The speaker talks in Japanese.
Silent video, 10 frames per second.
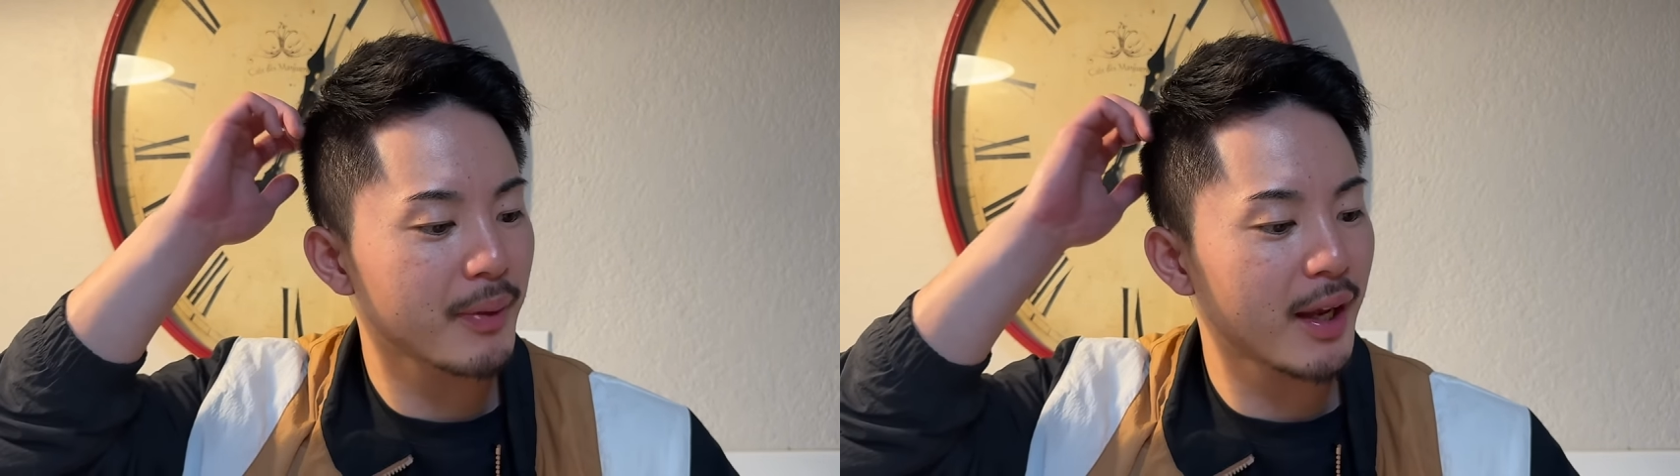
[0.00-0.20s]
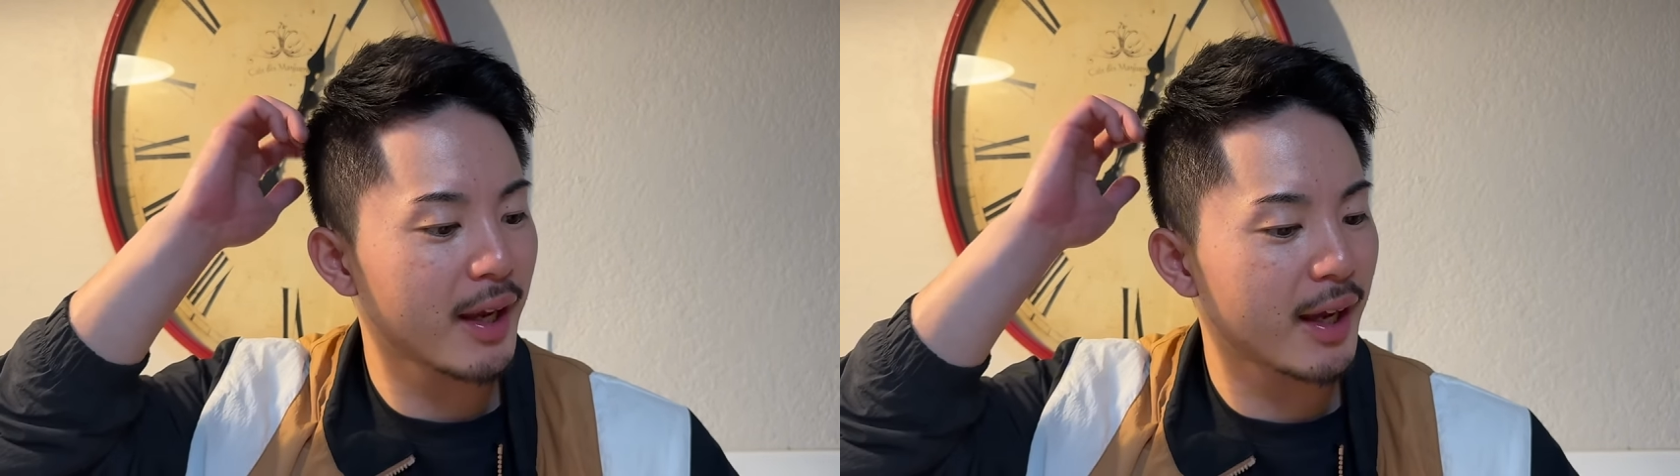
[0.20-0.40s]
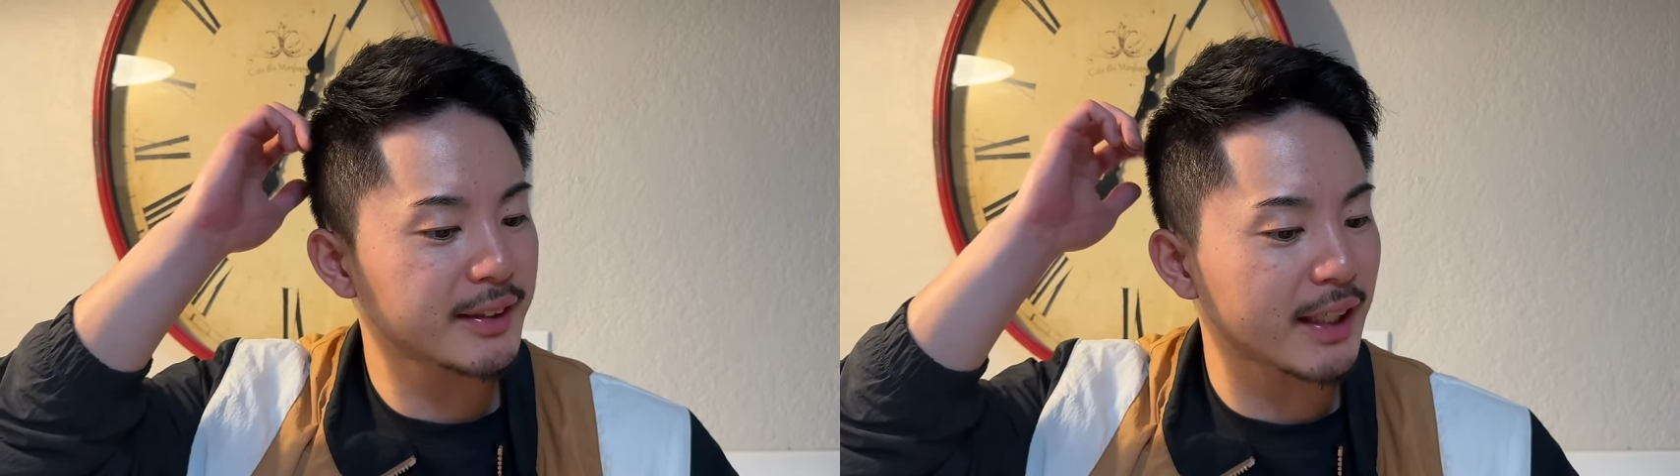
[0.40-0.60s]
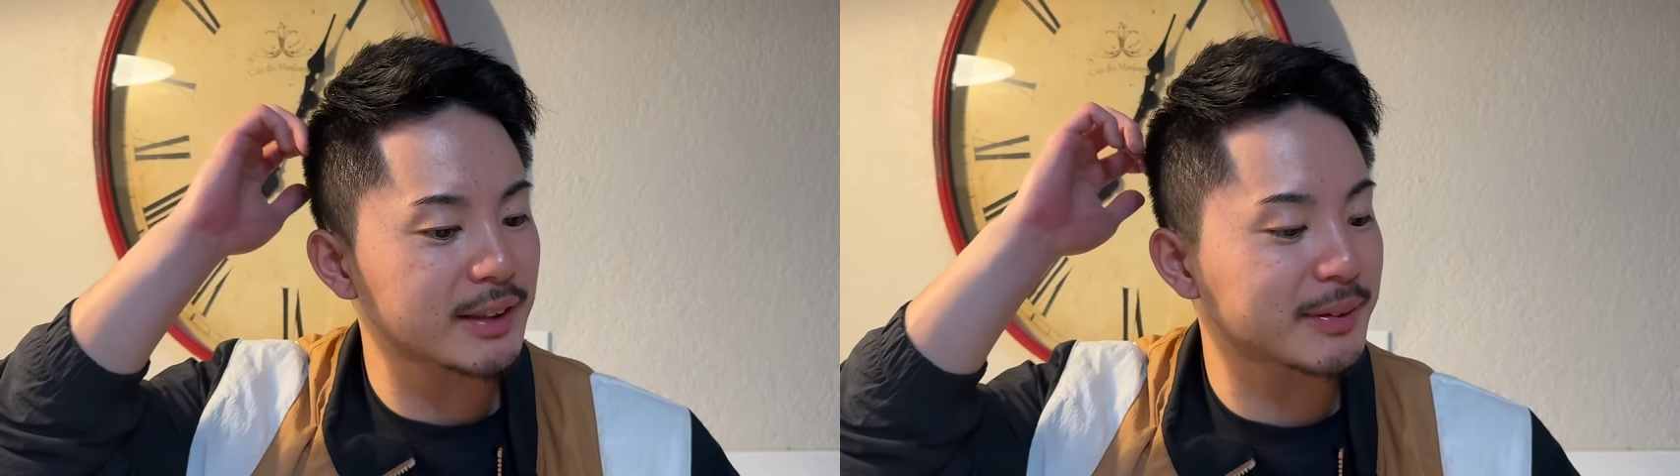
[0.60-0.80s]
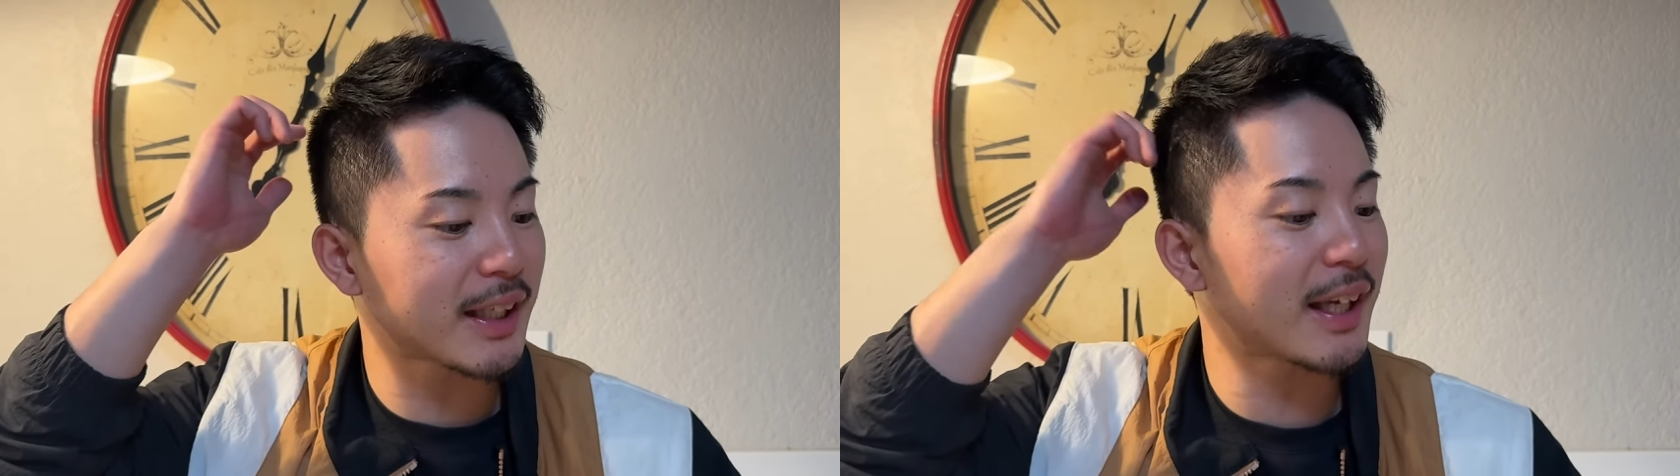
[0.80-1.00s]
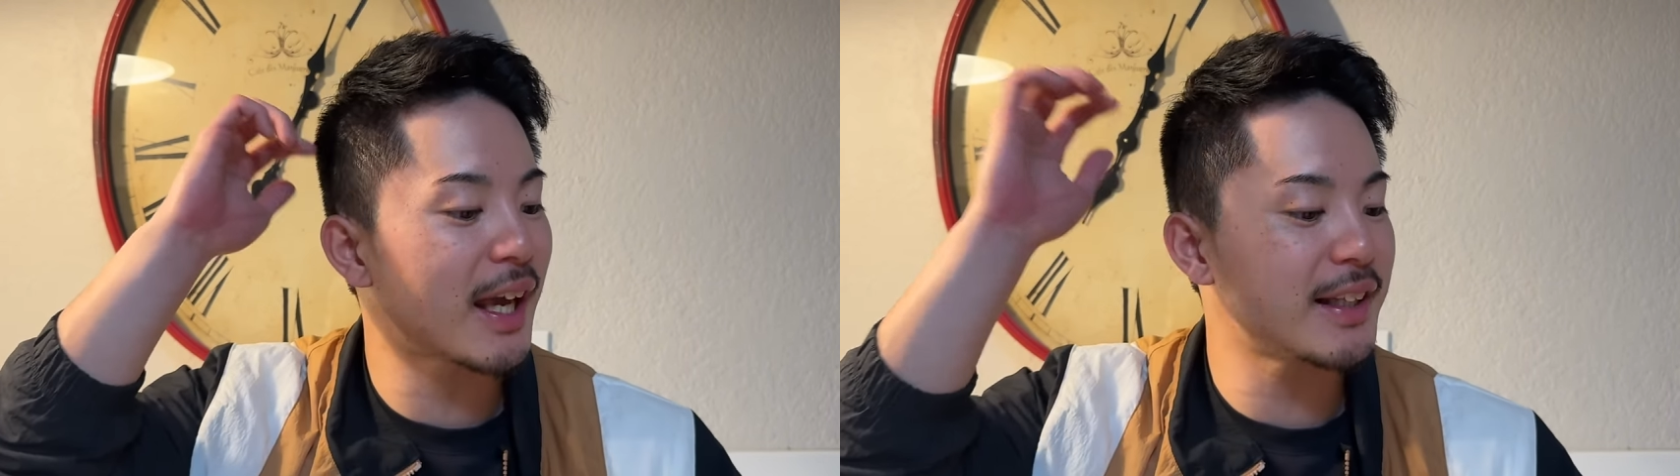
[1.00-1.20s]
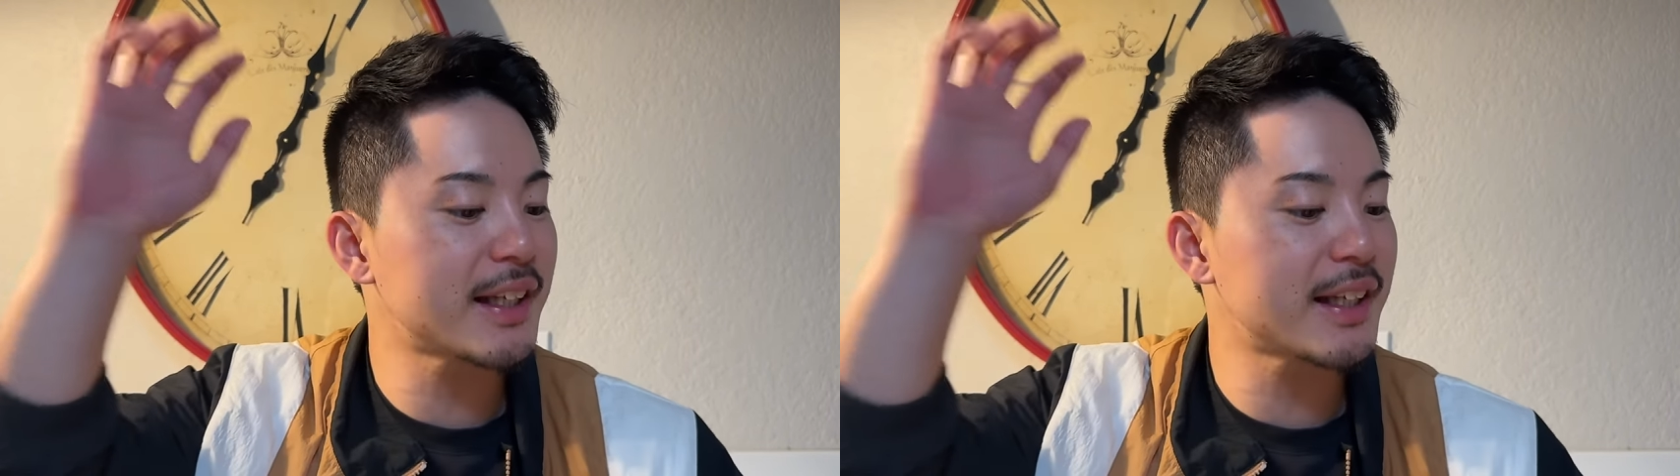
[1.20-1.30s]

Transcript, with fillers: えー、じゃすみません、えー、